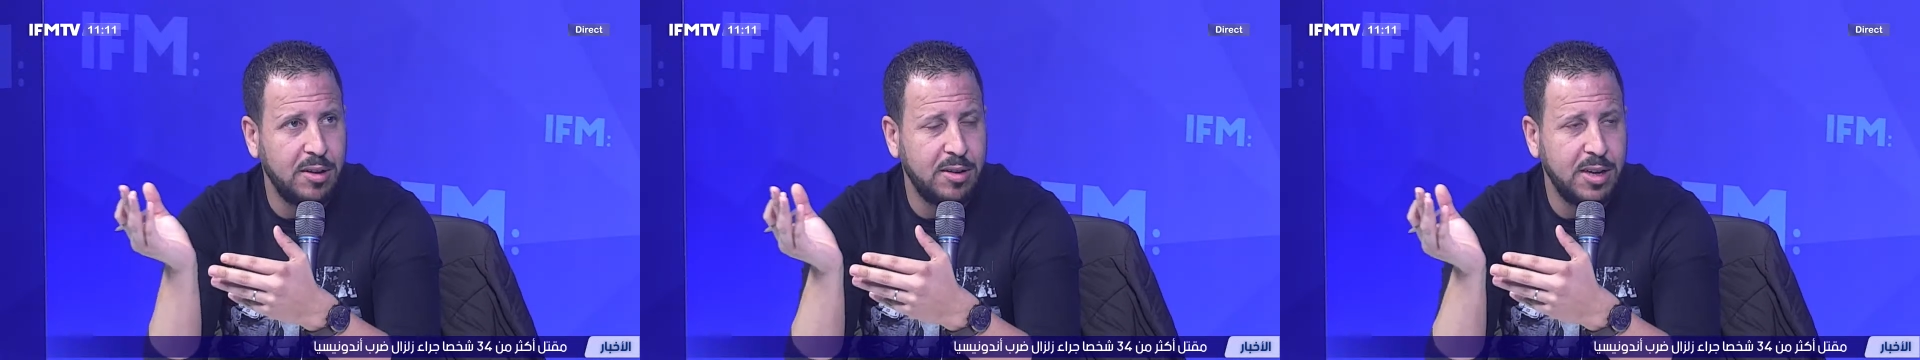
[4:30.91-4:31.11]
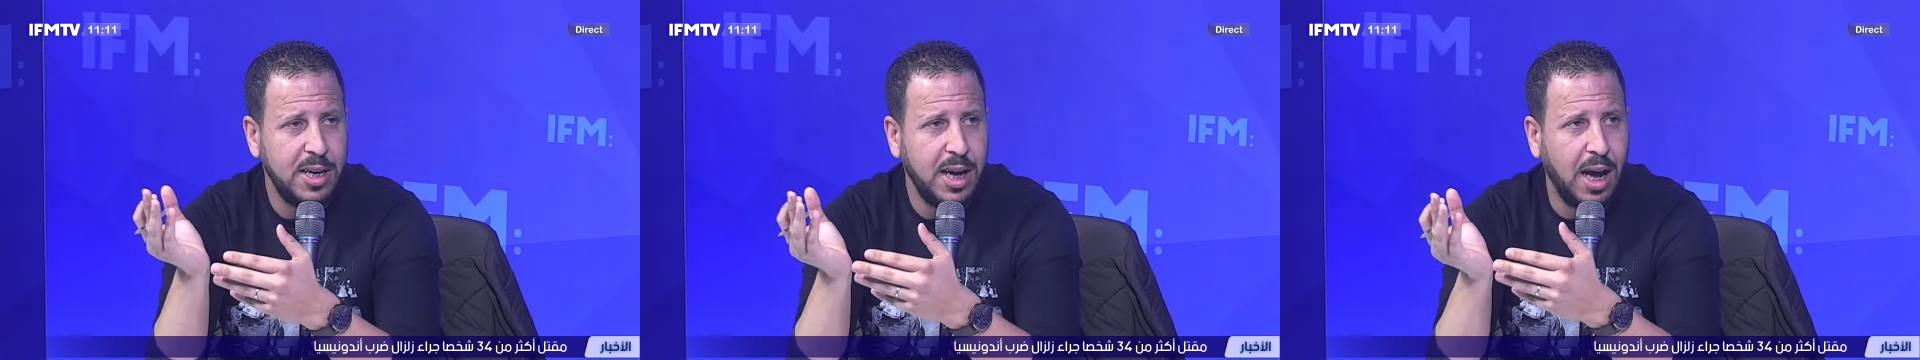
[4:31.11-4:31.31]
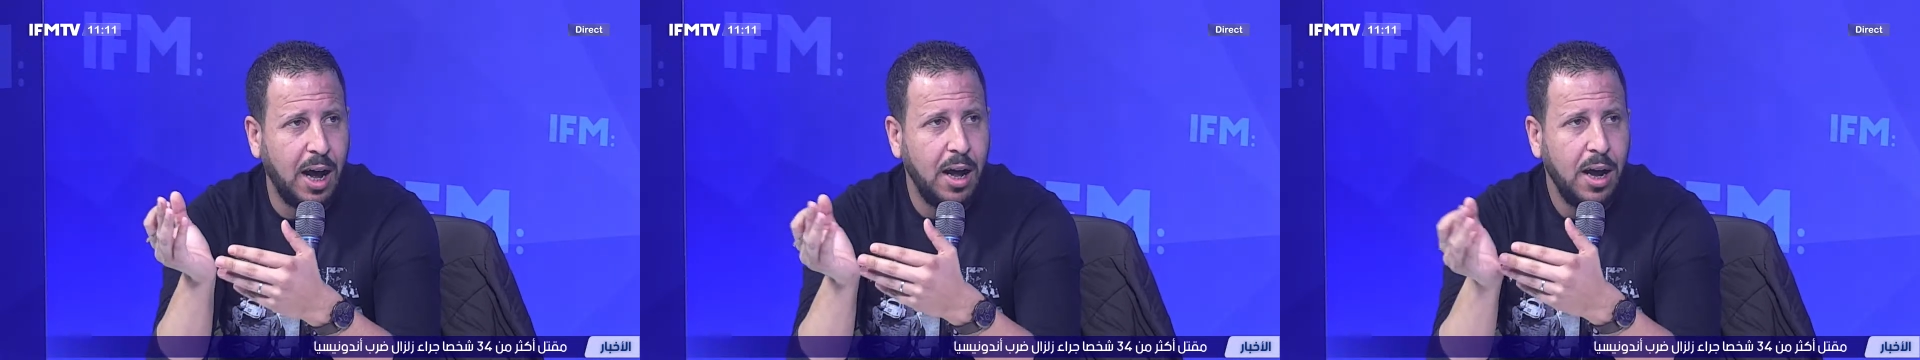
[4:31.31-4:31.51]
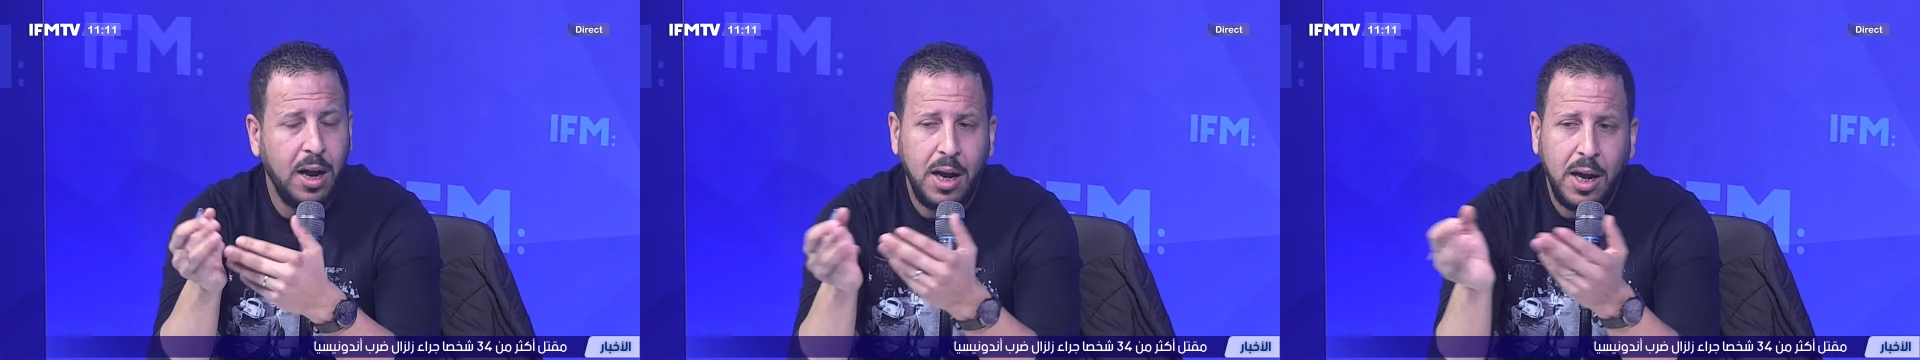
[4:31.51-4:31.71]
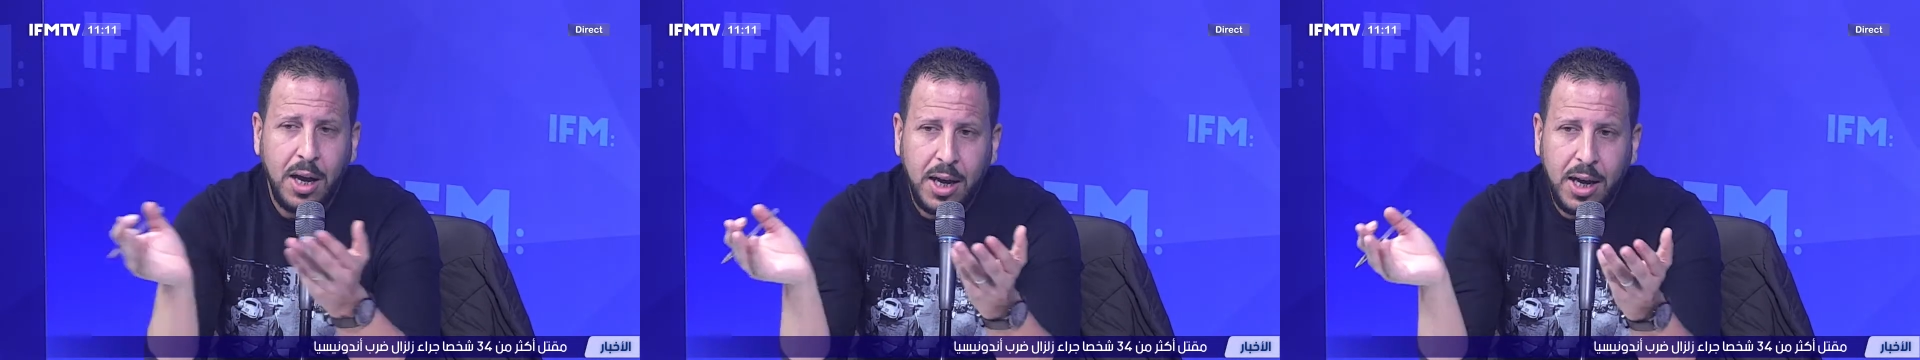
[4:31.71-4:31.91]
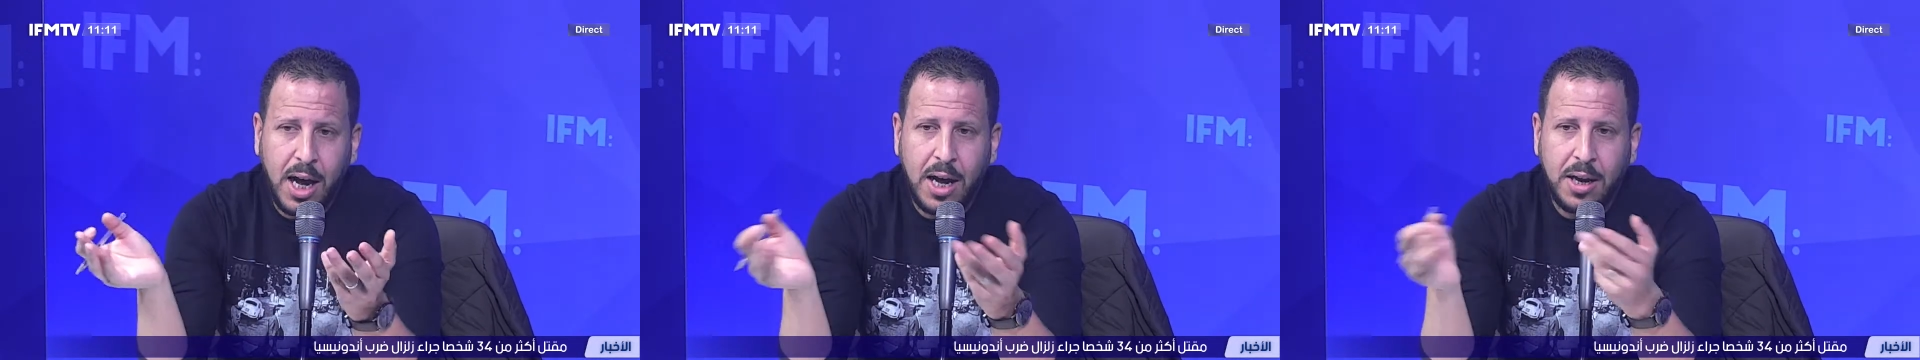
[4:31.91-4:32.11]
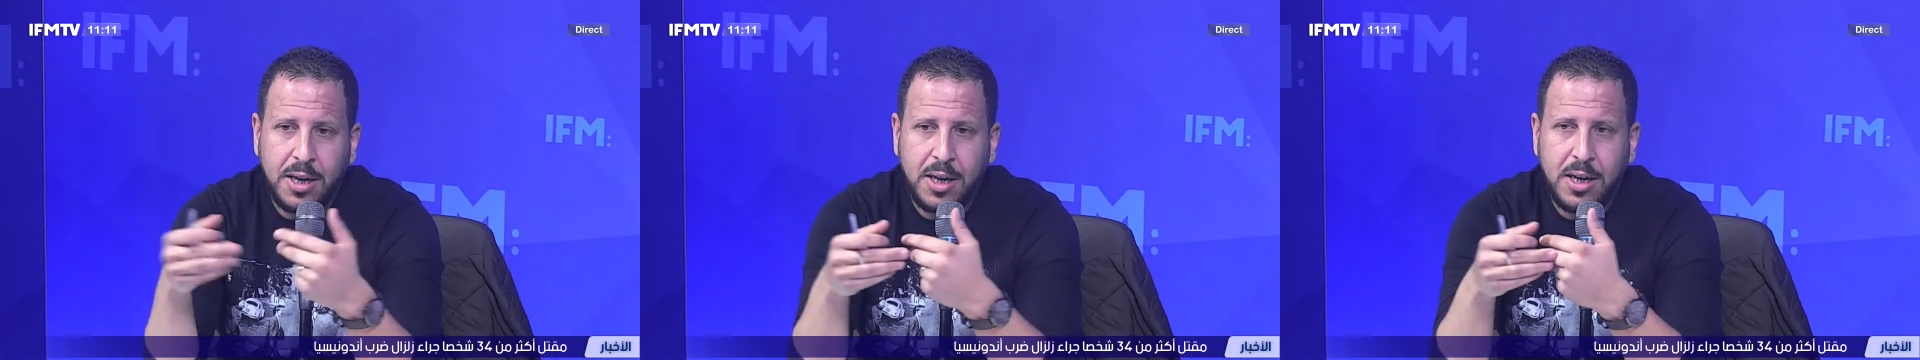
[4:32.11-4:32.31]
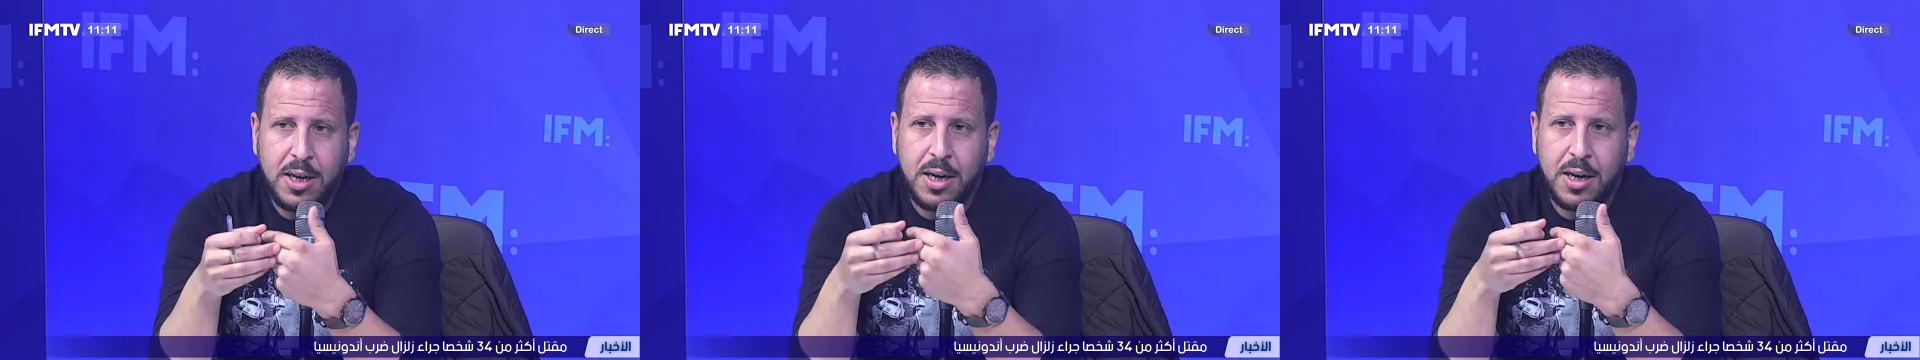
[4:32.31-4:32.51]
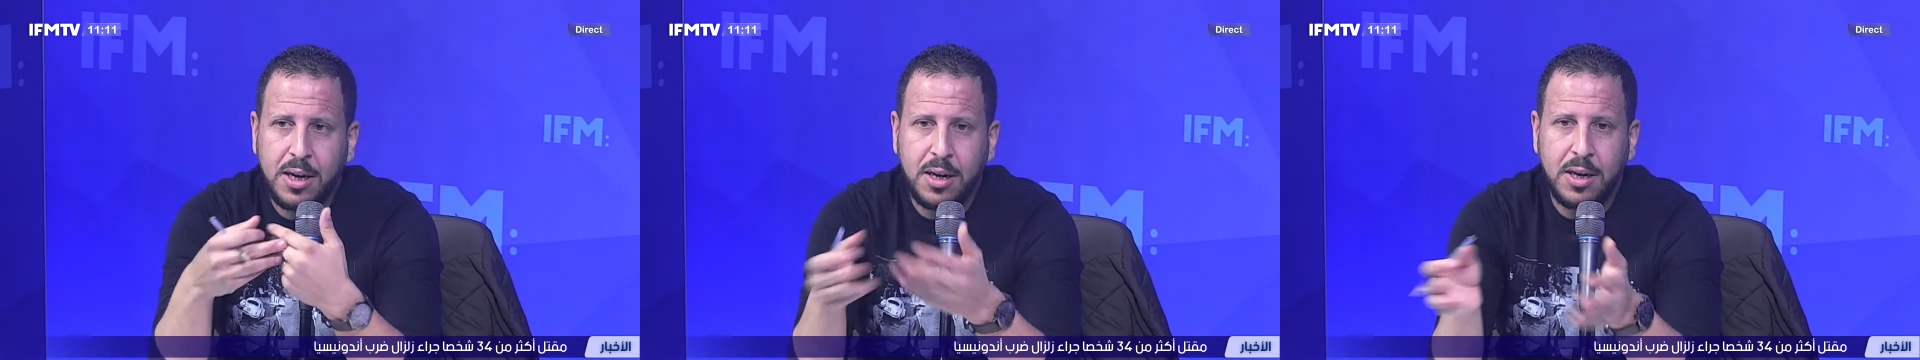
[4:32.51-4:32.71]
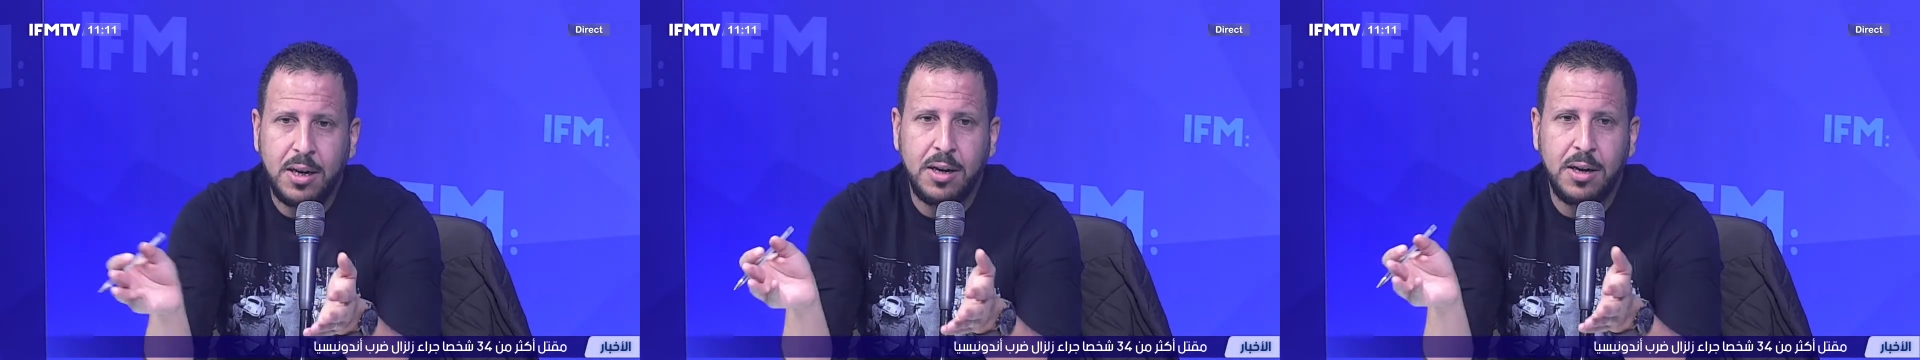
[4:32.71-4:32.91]
التصريح قال بالضبط يعني
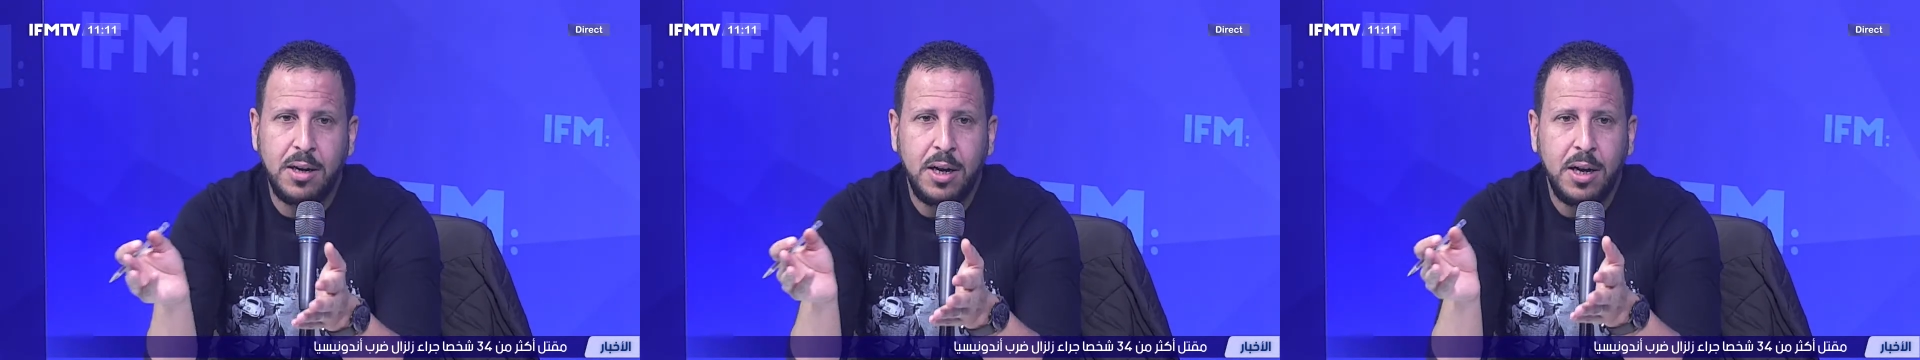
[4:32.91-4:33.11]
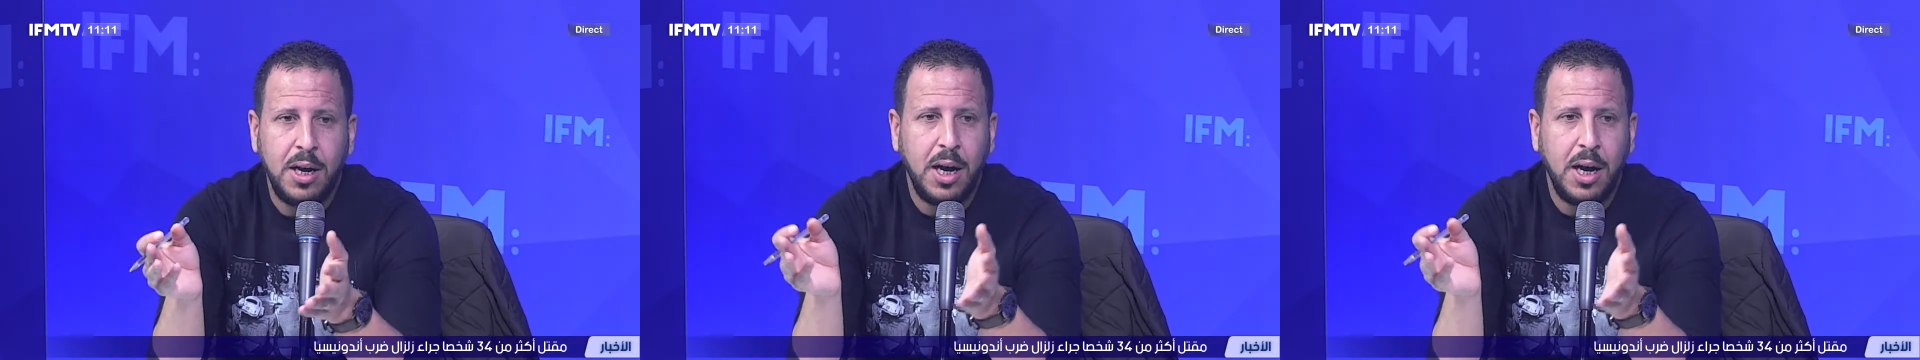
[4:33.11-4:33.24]
آه،